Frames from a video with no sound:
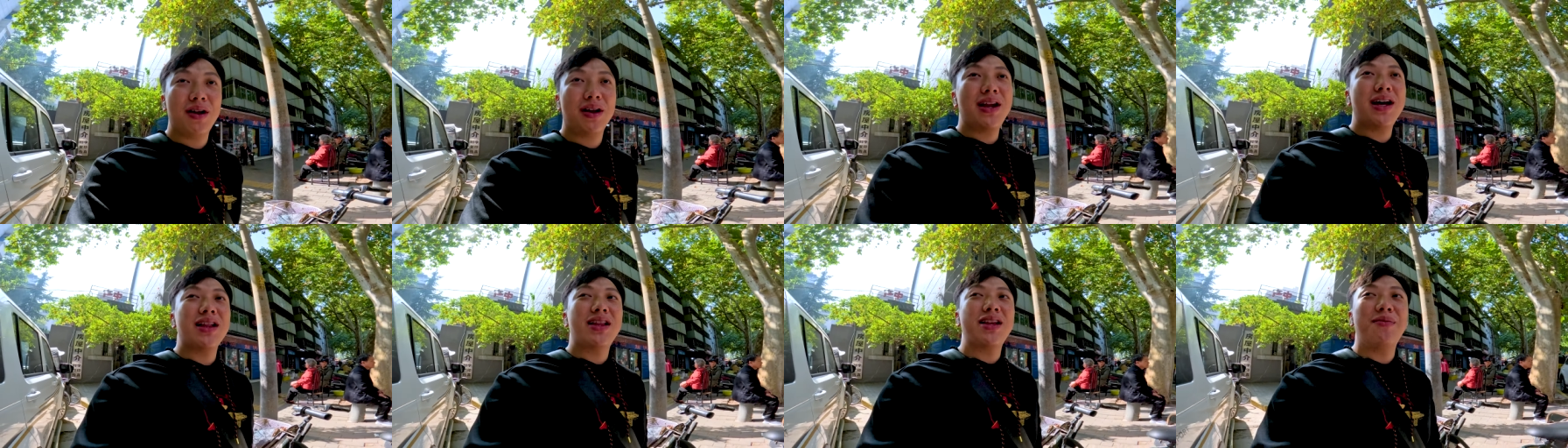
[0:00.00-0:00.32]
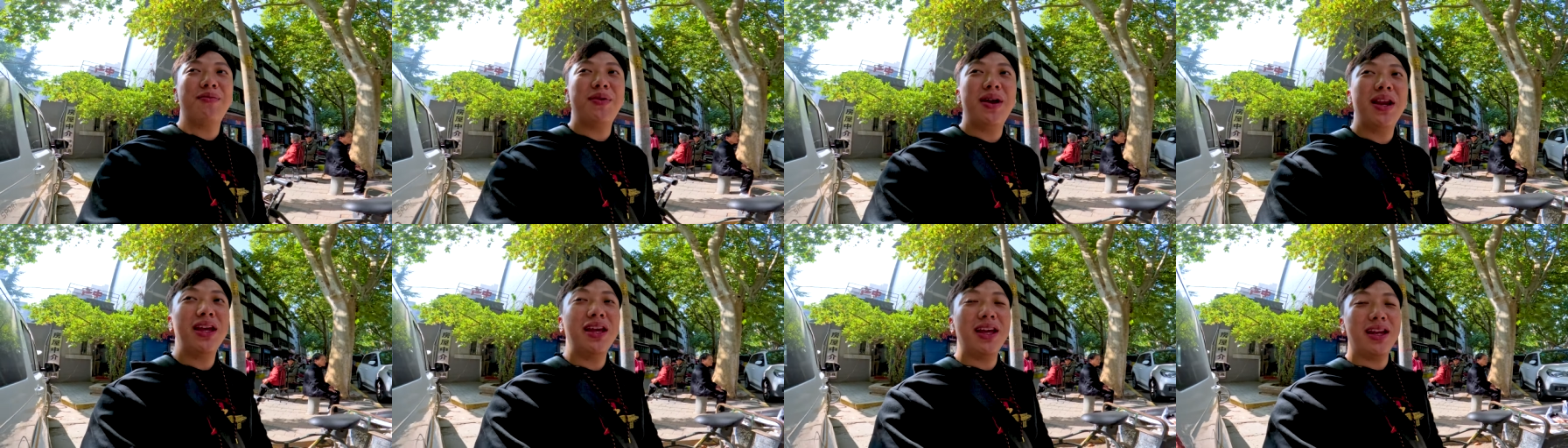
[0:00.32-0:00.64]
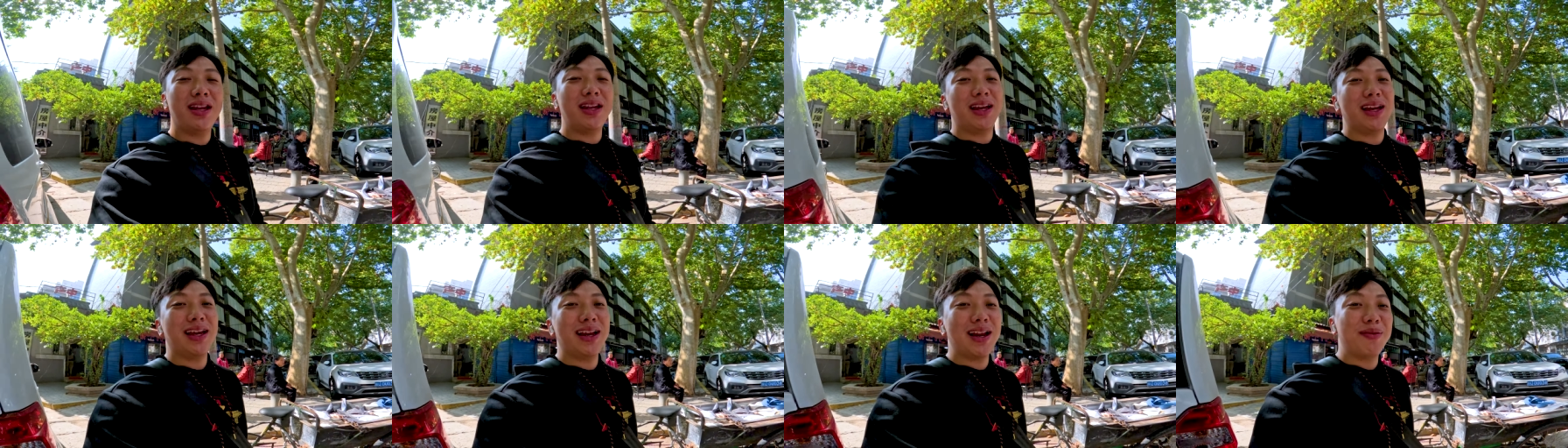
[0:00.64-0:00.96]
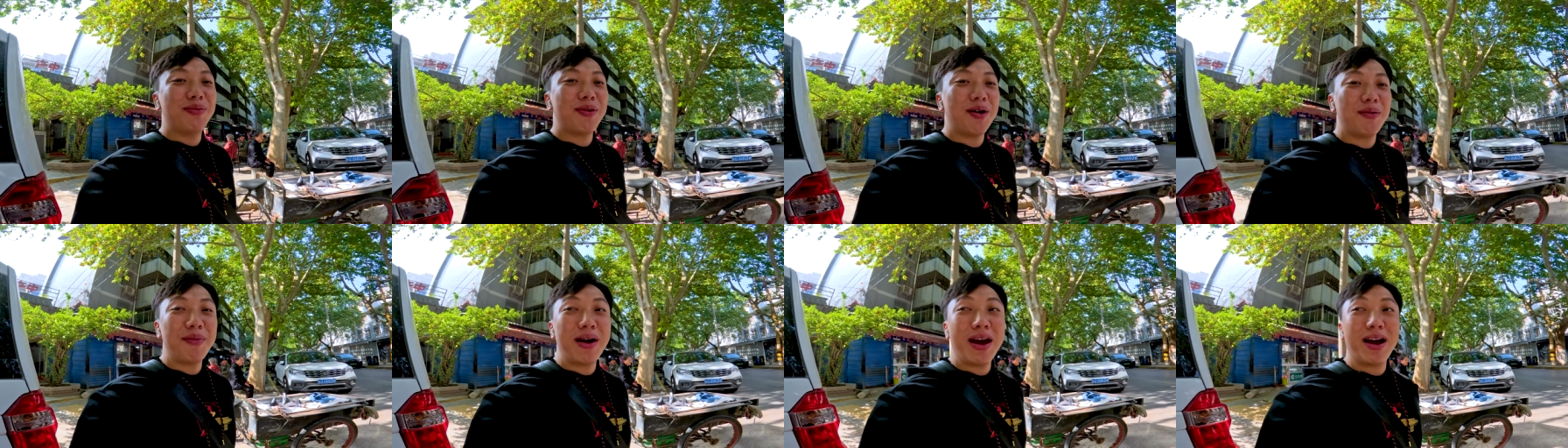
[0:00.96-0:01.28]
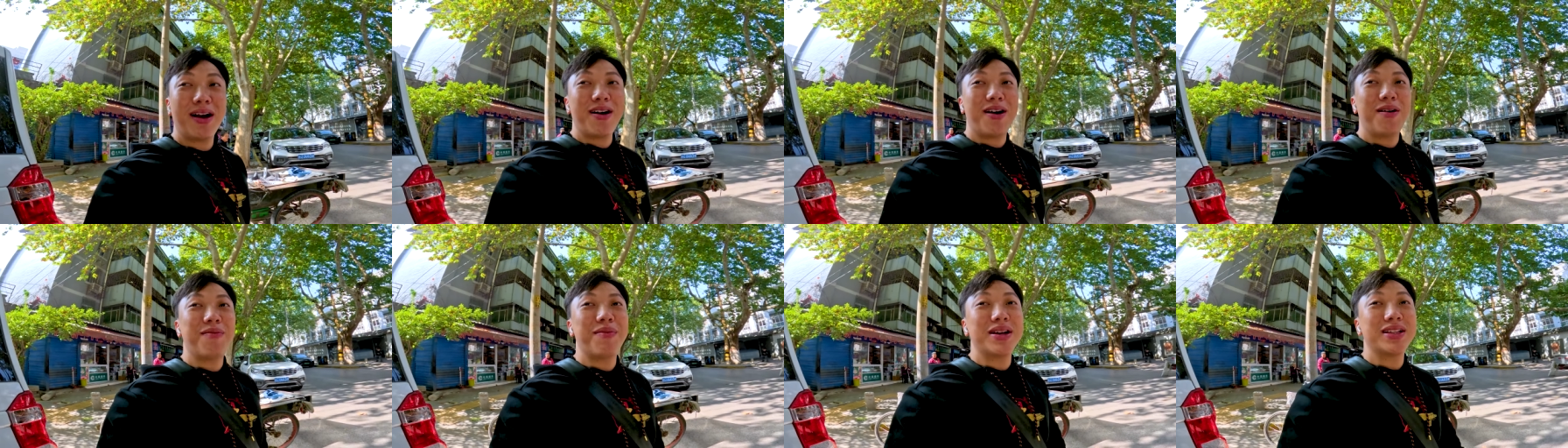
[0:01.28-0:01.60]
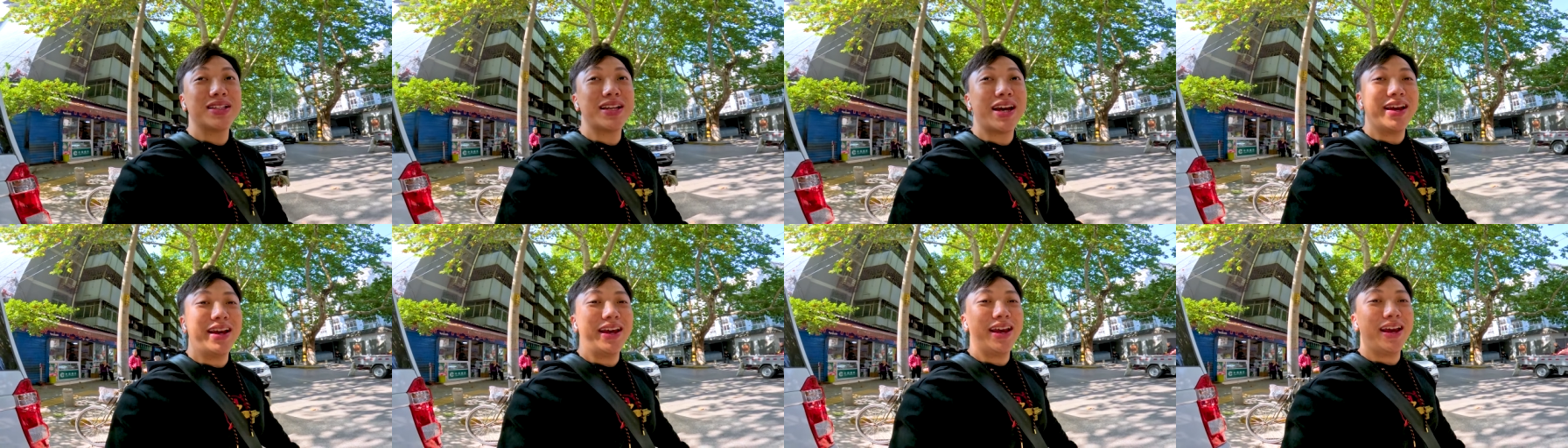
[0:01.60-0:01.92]
น่าจะไม่ได้ยินดี แล้วพ่อแม่ก็เอามา
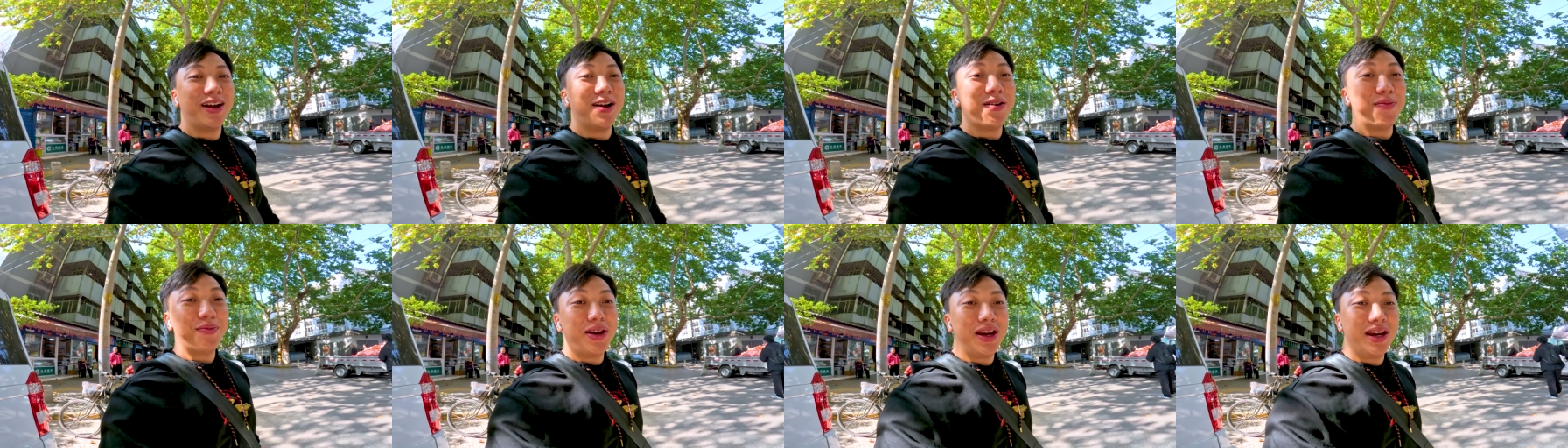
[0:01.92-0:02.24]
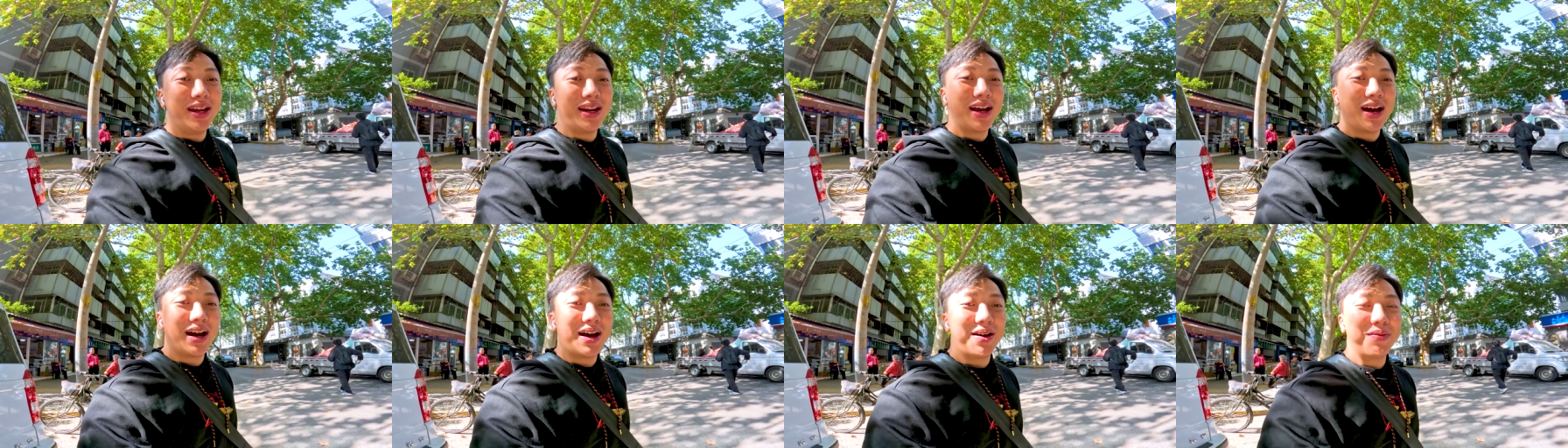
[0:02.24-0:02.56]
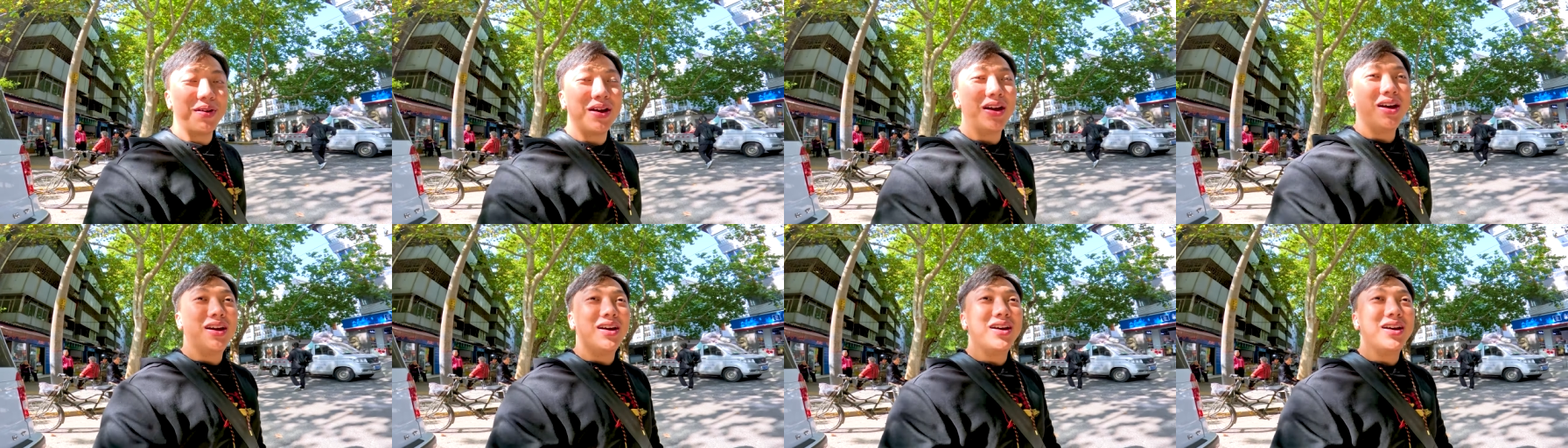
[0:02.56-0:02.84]
ใส่เองก็มีนะครับ